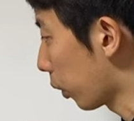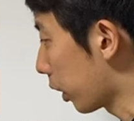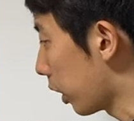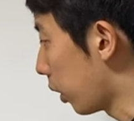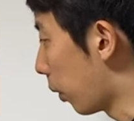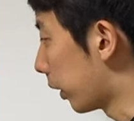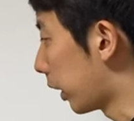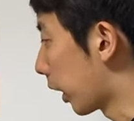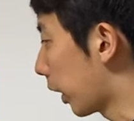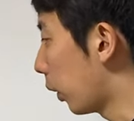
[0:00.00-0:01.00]
と黄色は出
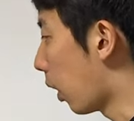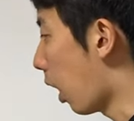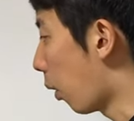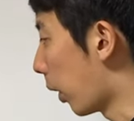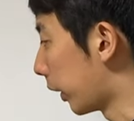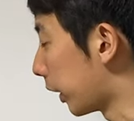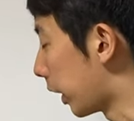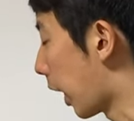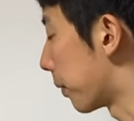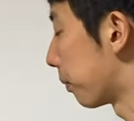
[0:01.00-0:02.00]
たけど青は出て
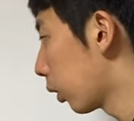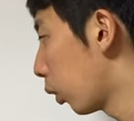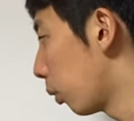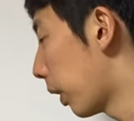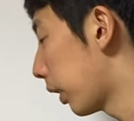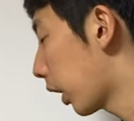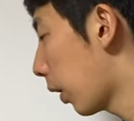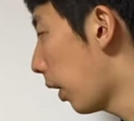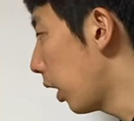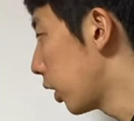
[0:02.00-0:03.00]
ないこの真ん中
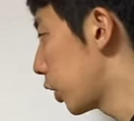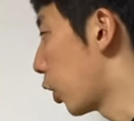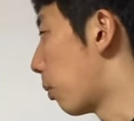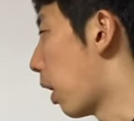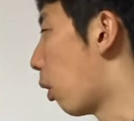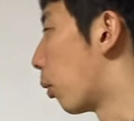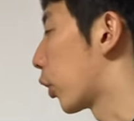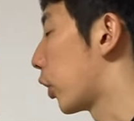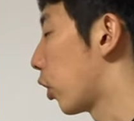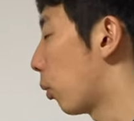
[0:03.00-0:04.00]
は白も青も
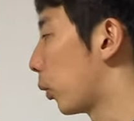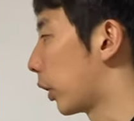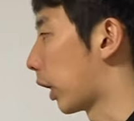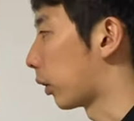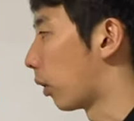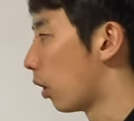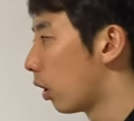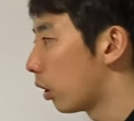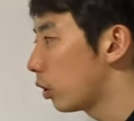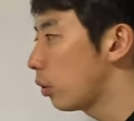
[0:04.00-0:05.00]
黄色も出たと
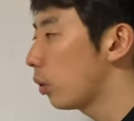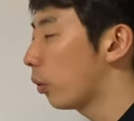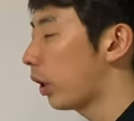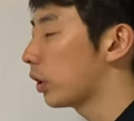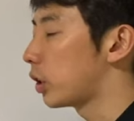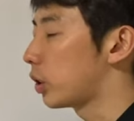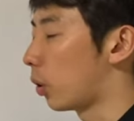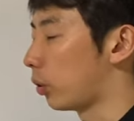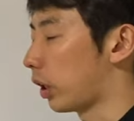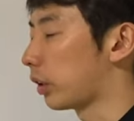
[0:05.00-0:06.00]
いうような事
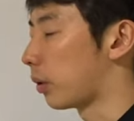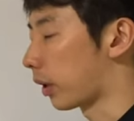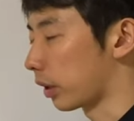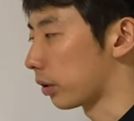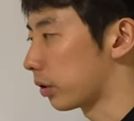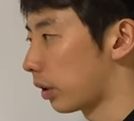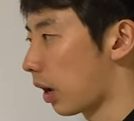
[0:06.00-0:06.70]
象になってるわけです